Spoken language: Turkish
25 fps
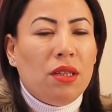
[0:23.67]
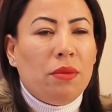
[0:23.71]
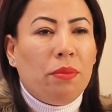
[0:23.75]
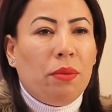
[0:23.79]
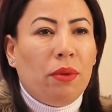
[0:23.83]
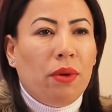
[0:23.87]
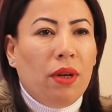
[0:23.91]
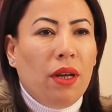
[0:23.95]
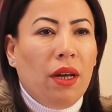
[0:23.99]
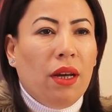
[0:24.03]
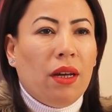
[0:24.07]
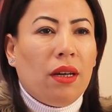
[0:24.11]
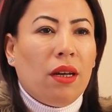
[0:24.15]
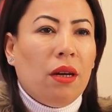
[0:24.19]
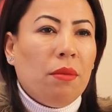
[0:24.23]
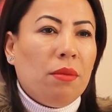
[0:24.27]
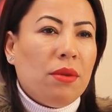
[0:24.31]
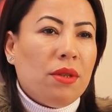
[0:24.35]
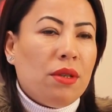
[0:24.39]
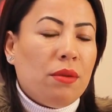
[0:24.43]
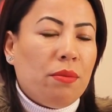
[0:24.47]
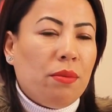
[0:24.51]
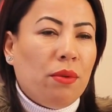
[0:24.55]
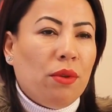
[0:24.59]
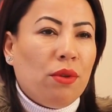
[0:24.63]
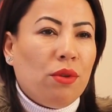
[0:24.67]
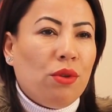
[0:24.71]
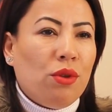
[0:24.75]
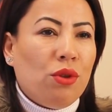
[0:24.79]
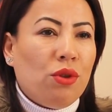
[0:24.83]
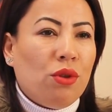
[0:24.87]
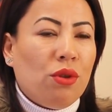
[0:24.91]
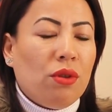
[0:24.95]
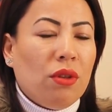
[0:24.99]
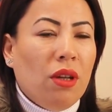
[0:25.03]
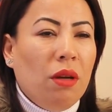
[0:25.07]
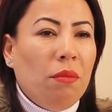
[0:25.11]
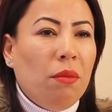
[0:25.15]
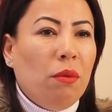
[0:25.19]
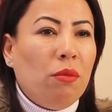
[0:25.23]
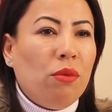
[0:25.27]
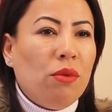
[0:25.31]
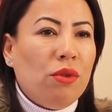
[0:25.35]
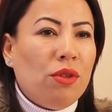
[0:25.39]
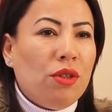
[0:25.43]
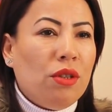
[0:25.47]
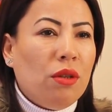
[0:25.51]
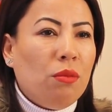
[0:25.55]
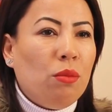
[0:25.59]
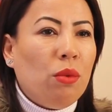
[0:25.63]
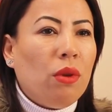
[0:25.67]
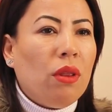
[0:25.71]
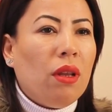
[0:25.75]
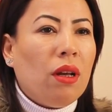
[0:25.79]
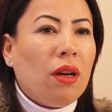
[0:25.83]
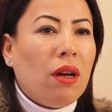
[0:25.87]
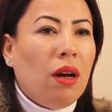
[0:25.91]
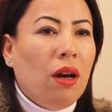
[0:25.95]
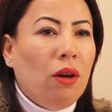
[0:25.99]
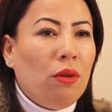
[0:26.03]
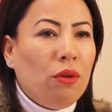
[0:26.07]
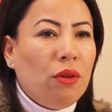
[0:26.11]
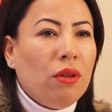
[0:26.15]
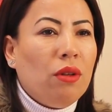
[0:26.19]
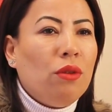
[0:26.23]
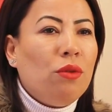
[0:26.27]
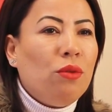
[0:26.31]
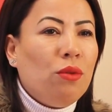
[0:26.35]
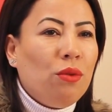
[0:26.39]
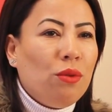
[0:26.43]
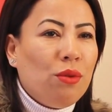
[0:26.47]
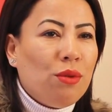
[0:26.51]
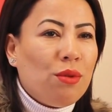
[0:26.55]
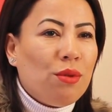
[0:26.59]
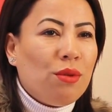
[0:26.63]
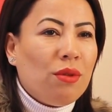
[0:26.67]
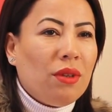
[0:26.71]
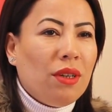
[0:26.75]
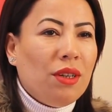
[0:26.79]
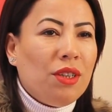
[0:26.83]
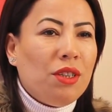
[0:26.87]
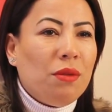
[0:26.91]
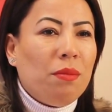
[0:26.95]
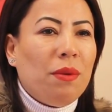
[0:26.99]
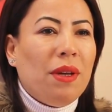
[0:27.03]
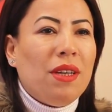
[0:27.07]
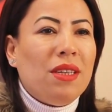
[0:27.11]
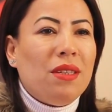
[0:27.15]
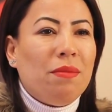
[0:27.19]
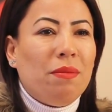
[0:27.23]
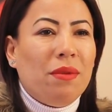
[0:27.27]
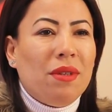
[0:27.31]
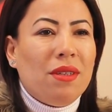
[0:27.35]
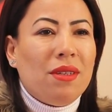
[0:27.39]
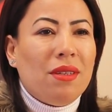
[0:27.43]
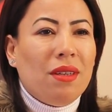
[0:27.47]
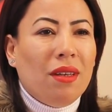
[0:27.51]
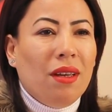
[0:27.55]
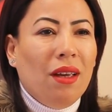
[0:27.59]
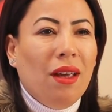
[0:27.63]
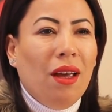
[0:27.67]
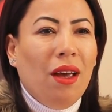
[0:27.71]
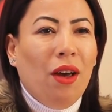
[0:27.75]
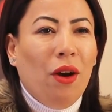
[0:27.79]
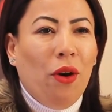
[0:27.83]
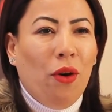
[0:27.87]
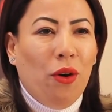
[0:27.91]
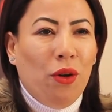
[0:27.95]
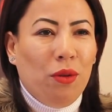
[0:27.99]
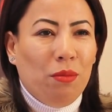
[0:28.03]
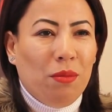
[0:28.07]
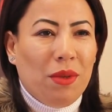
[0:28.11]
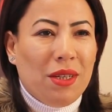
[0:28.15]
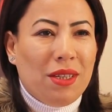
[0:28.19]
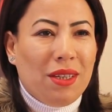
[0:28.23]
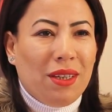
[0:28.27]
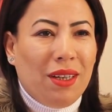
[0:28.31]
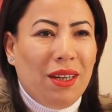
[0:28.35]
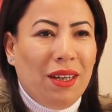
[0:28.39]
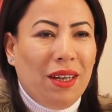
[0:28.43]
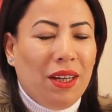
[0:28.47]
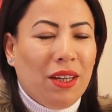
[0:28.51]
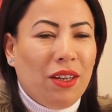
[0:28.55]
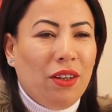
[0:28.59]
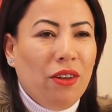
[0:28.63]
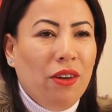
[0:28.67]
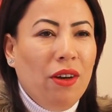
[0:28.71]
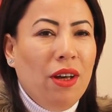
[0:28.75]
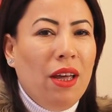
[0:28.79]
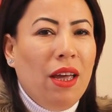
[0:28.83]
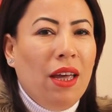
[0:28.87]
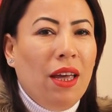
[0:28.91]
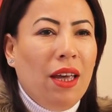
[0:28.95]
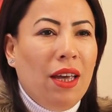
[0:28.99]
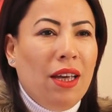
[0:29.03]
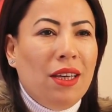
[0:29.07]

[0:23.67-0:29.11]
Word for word: spor ayakkabı, spor tişört ama bunun içinde mutlaka ona duygusunu geçip esprisi olması gerekiyor.